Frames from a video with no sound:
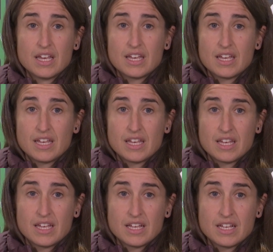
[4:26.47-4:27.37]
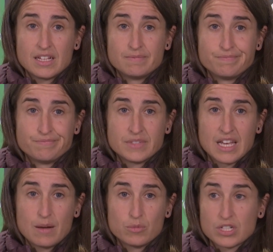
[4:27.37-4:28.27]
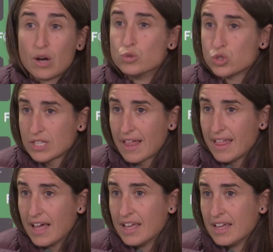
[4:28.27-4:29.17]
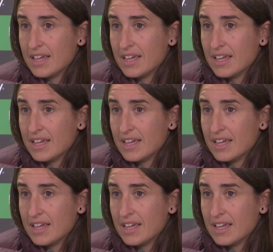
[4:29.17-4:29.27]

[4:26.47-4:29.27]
digamos, ajustada